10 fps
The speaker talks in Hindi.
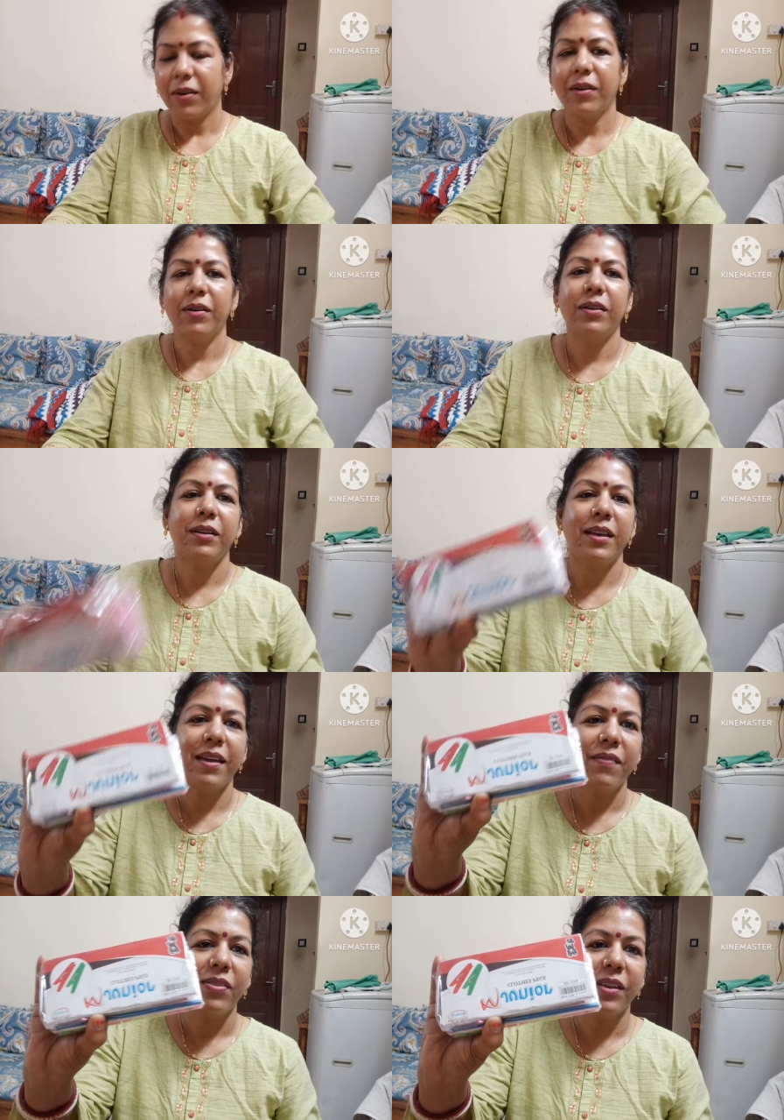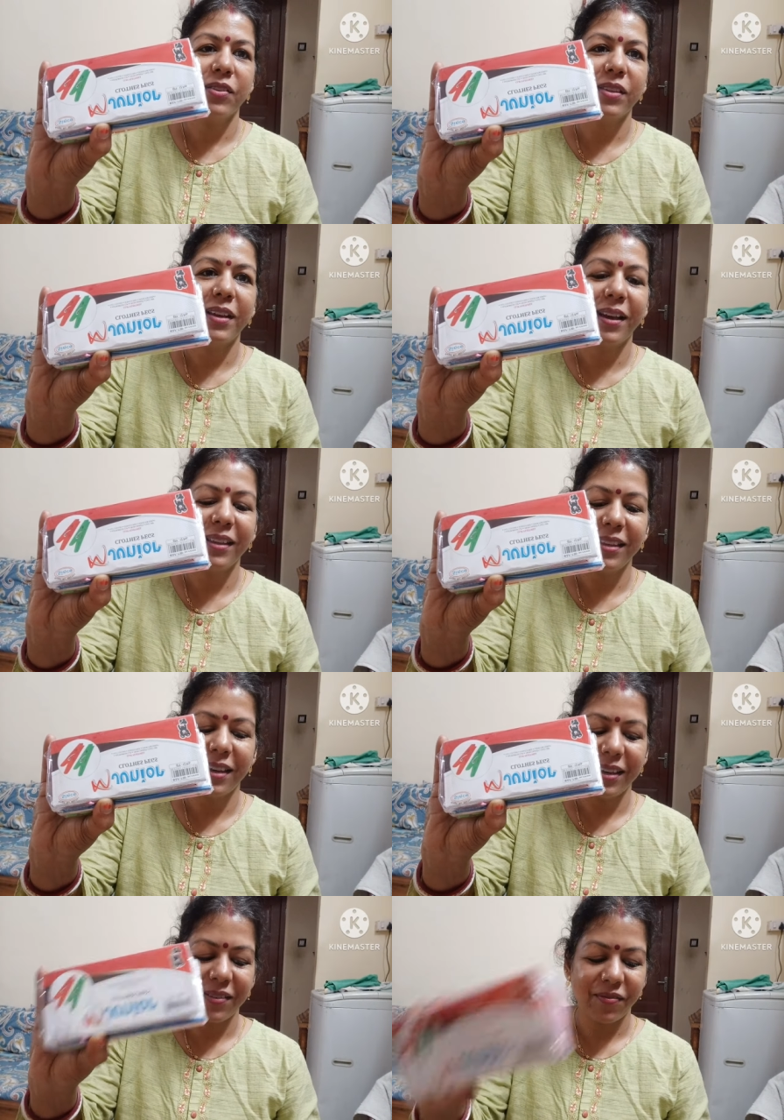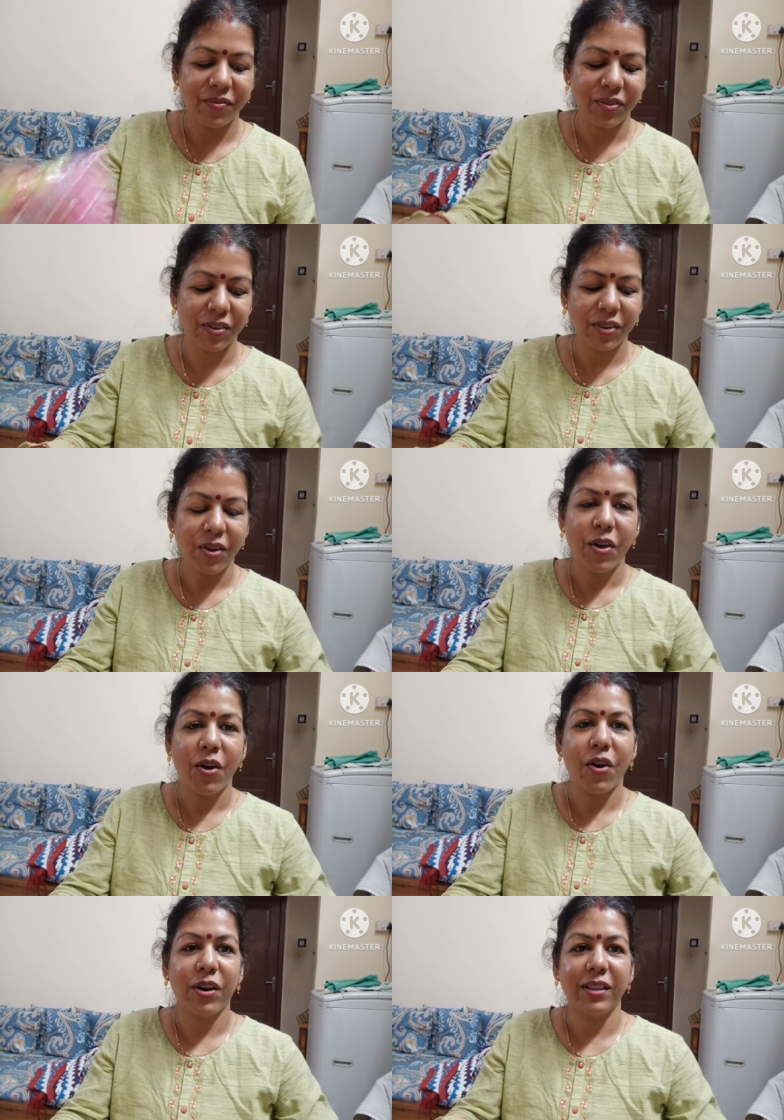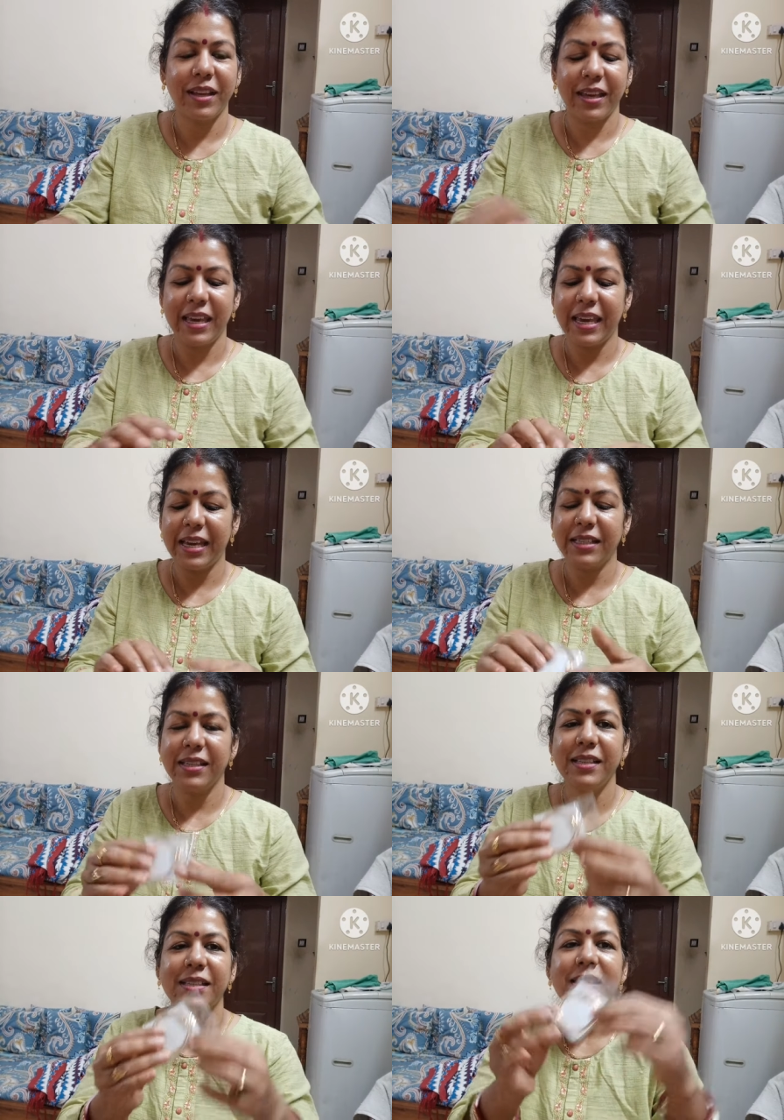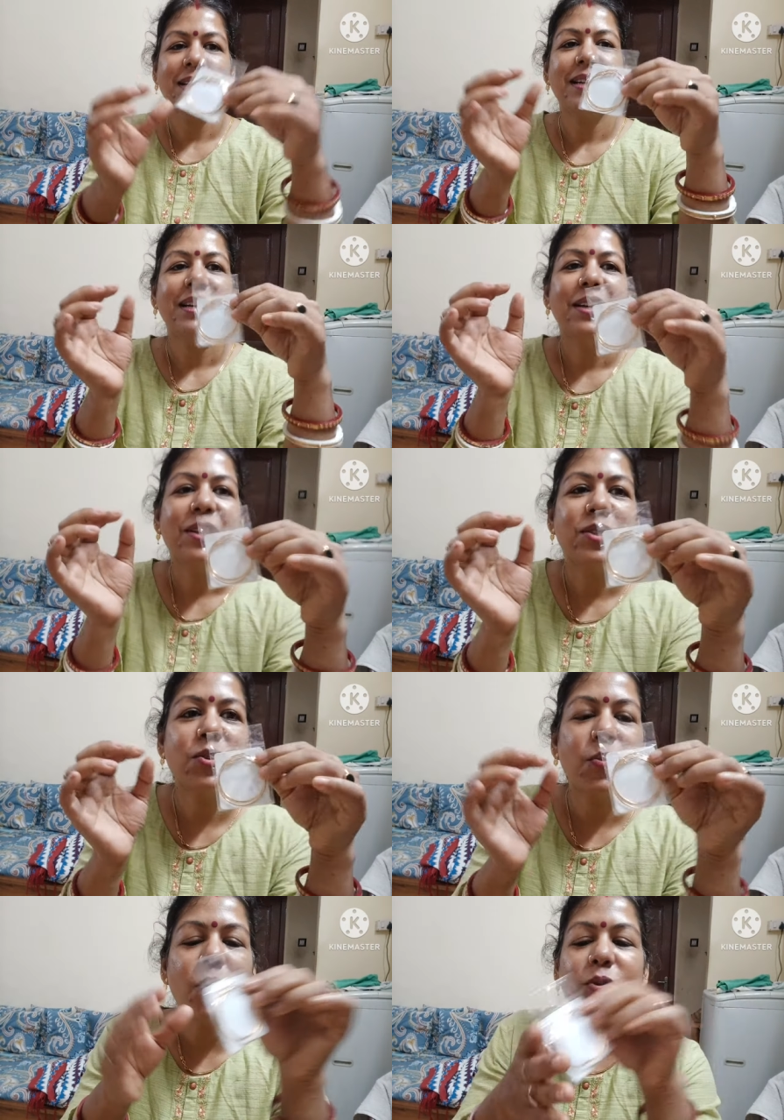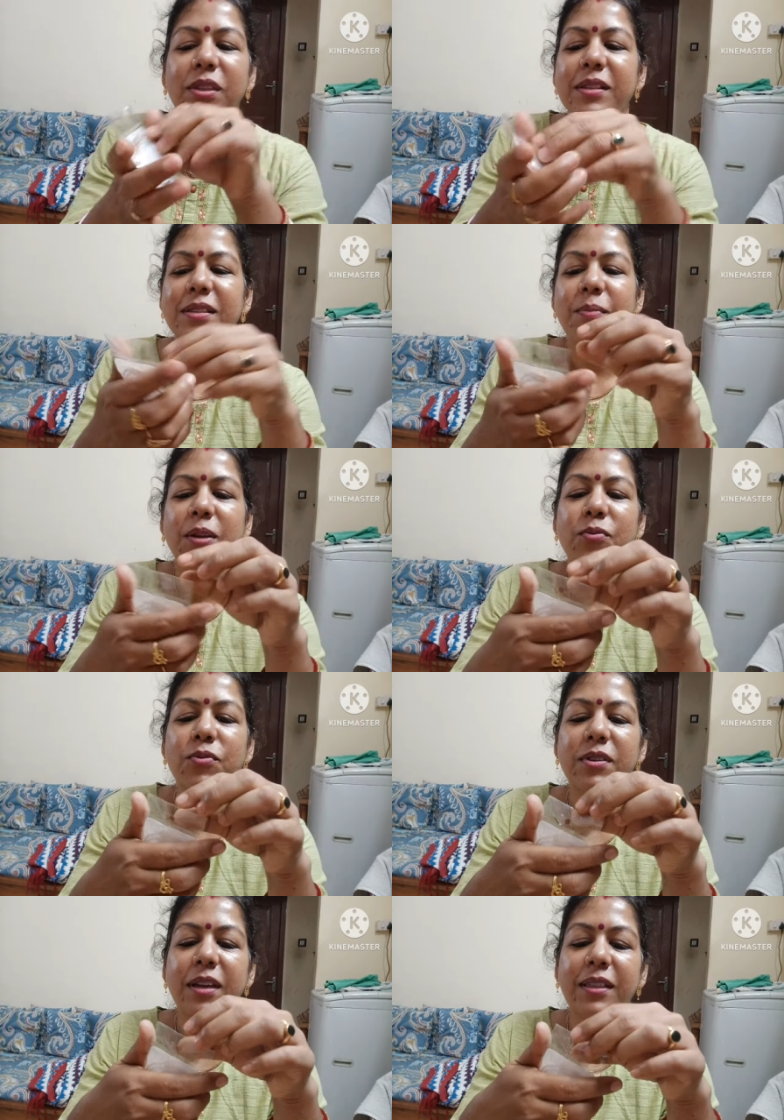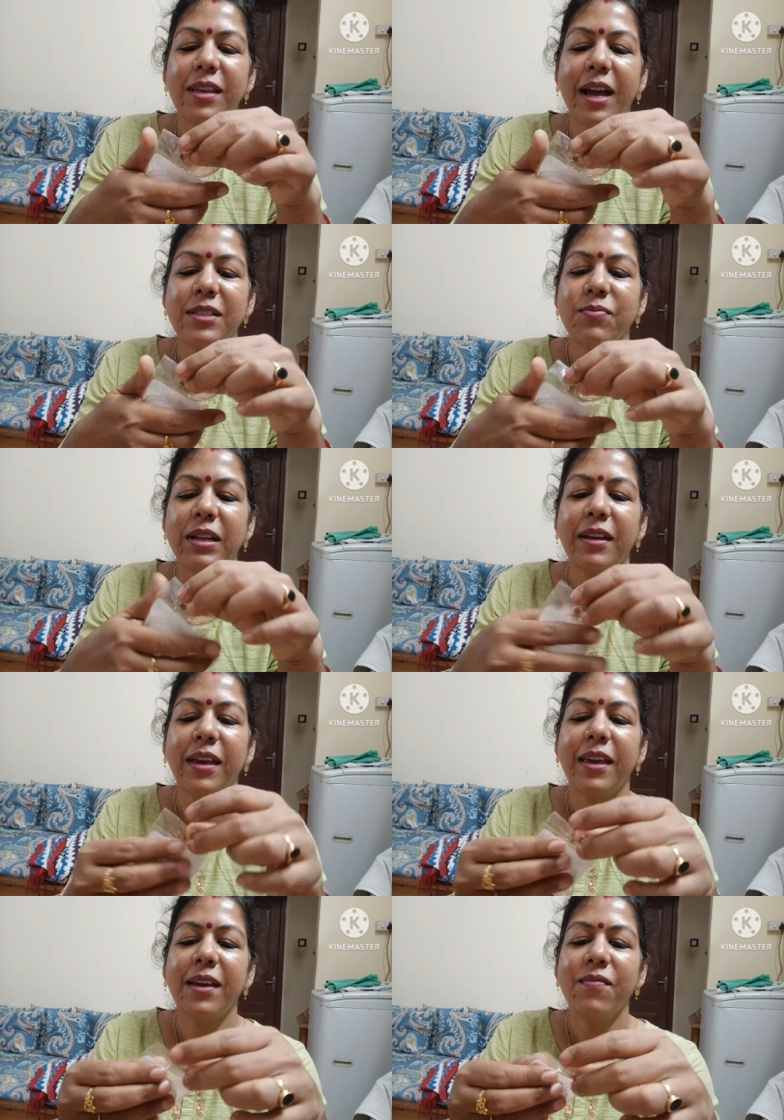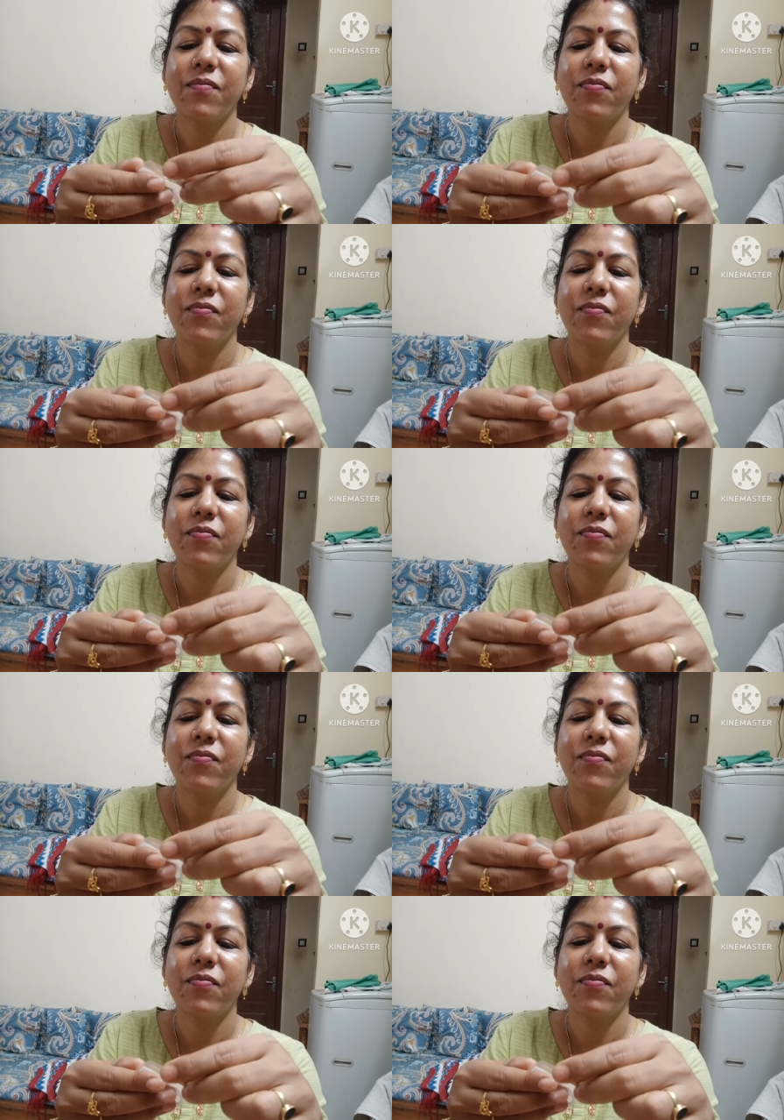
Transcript: और ये ये तो दिखाई दिया है और देखिए ये चीज़ जो बहुत दिन से मैं ढूंढ रही थी आज मिल गई है